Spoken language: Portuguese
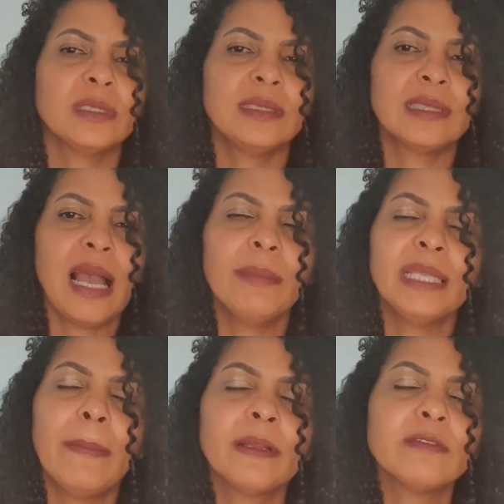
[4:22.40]
assim, sabe?
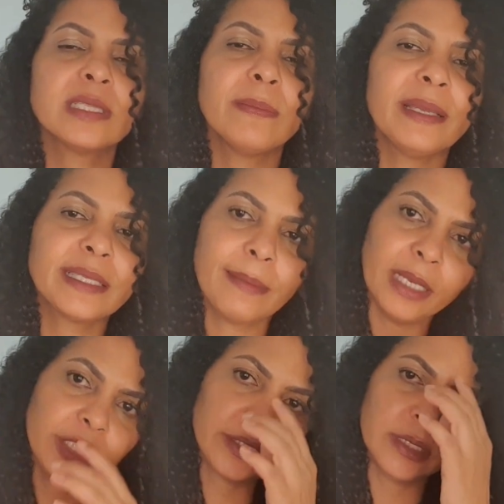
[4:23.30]
Dá para você passar
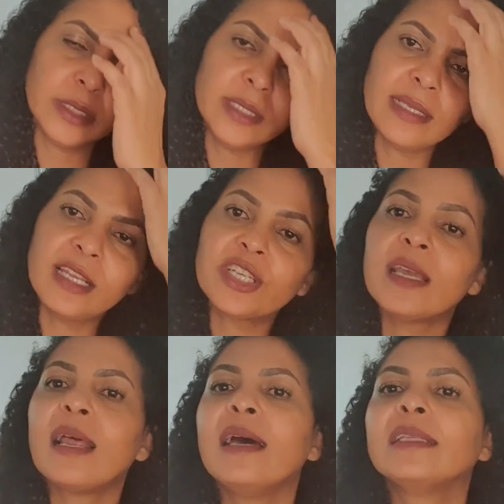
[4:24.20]
bastante,
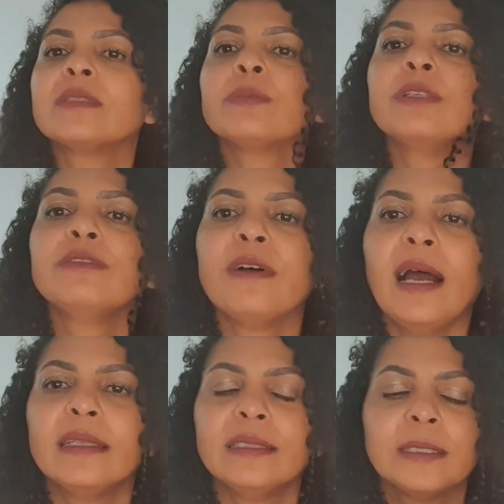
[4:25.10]
exagerar nas
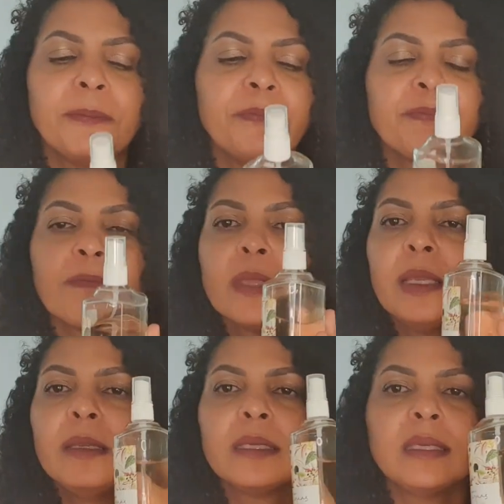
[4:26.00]
borrifadas,
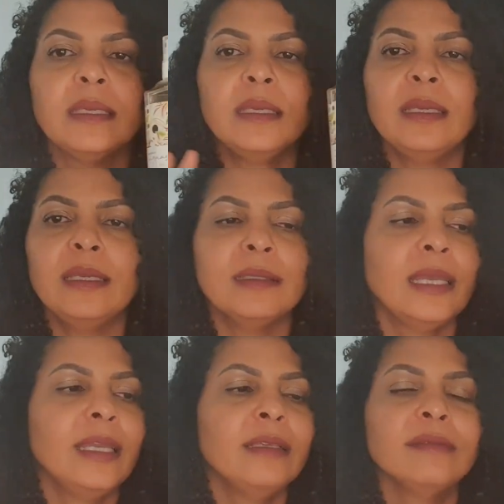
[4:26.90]
que,
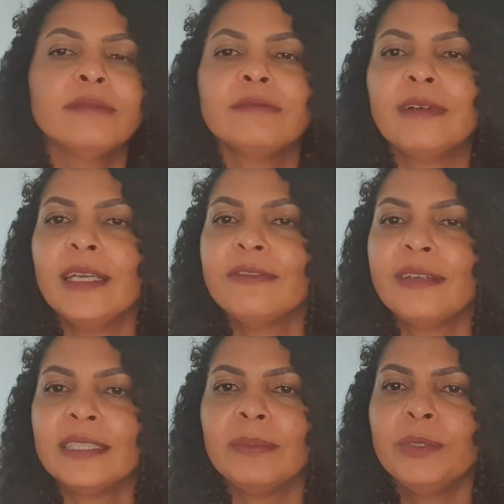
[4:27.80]
né, vai
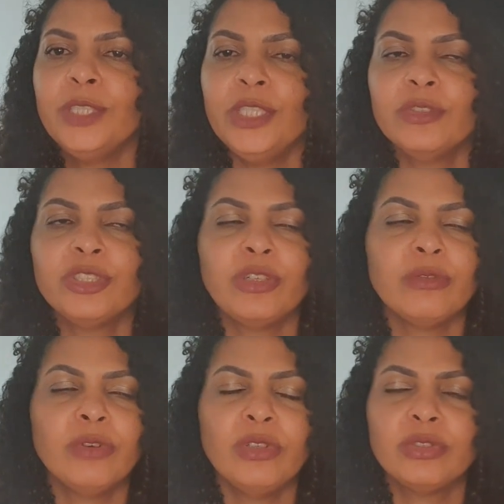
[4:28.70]
fazer bonito.
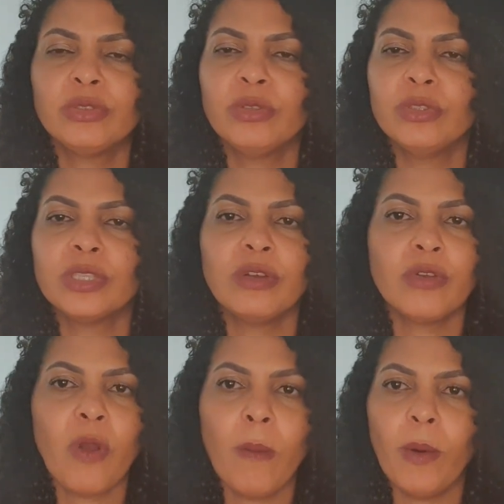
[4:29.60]
Cheiro gostoso, que não
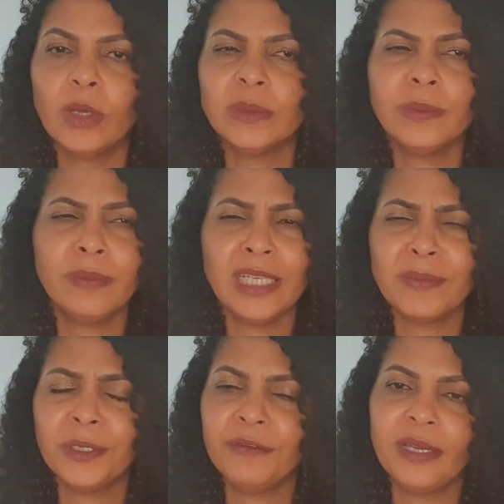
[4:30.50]
incomoda, por mais
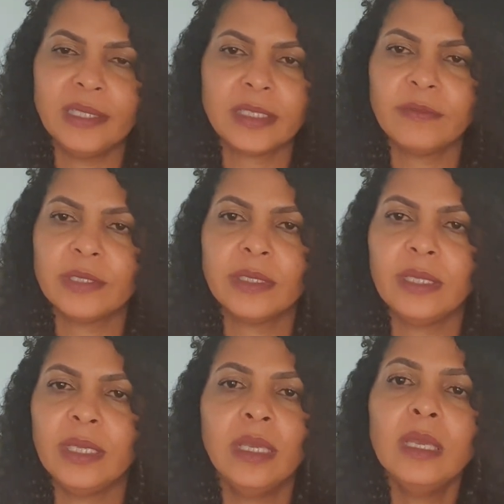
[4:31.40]
borrifadas que você
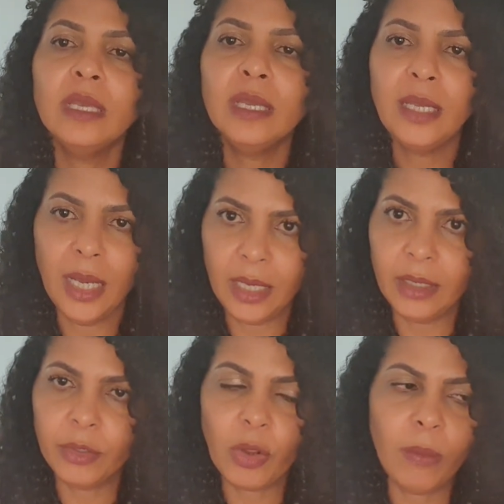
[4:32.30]
dê, ele
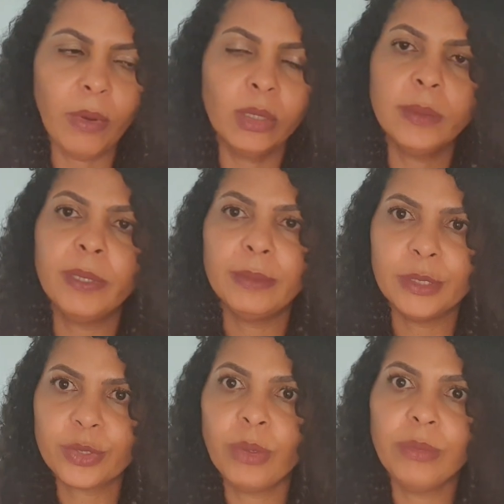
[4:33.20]
não incomoda, pelo
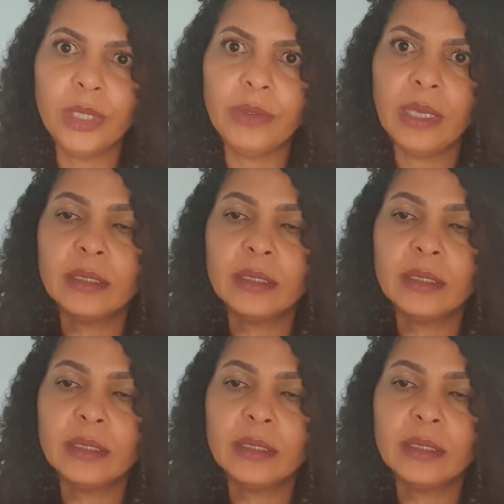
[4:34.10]
menos comigo é